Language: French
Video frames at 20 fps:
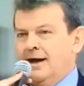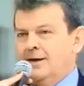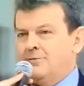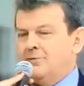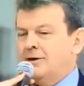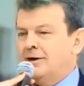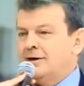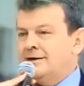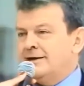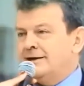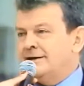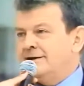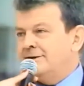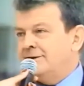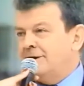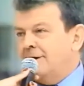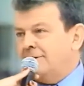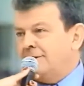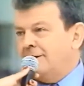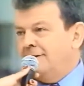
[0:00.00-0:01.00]
également les
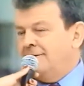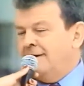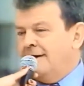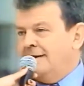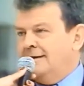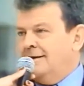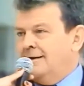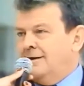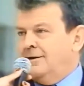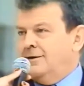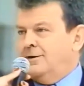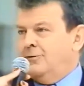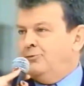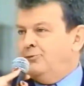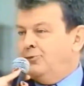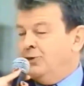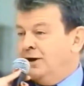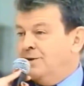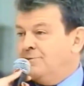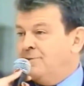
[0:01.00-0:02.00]
éditeurs qui viennent,
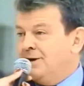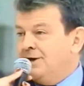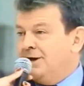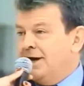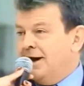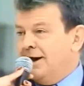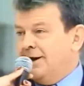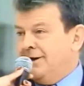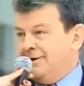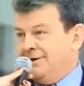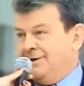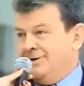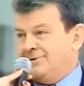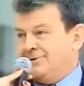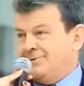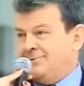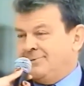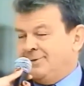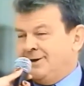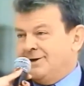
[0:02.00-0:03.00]
euh, puis les médias
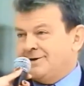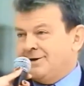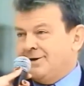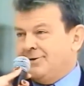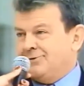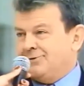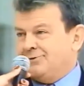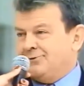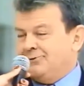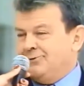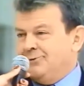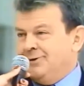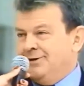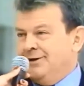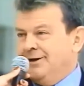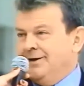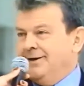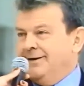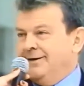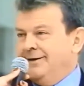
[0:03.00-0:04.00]
qui sont présents
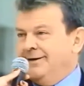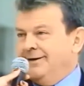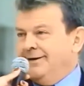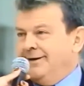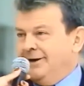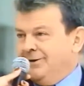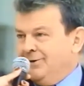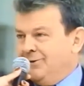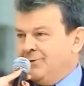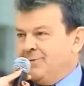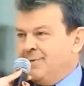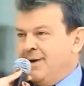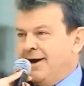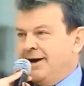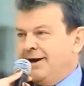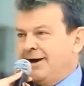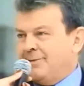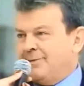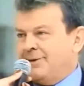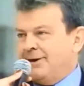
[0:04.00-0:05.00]
aujourd'hui et
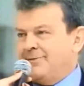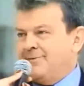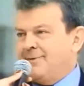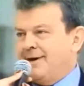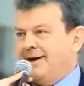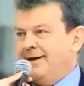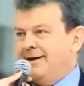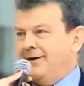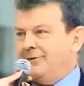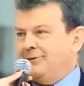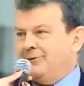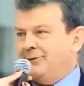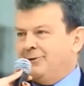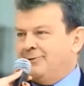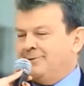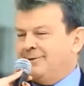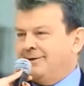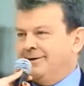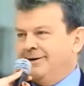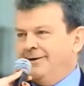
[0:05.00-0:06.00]
demain et après-demain en
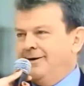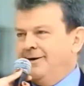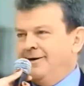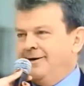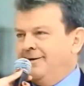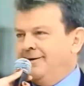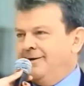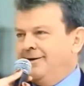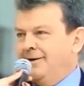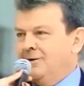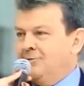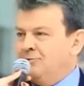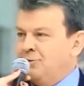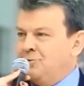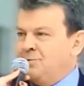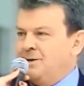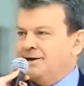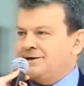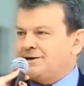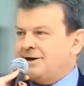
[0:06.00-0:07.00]
nombre. Le
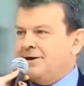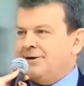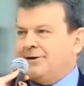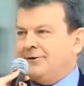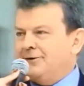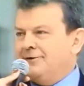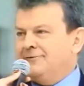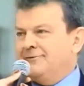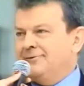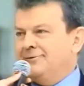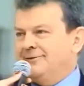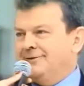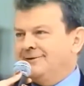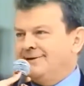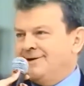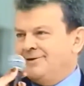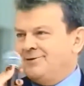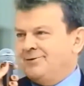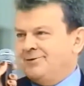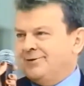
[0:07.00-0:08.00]
public sera rendez-vous,
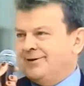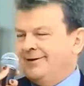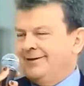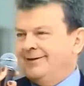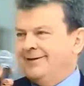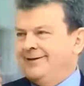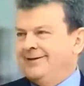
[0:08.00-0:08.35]
c'est sûr.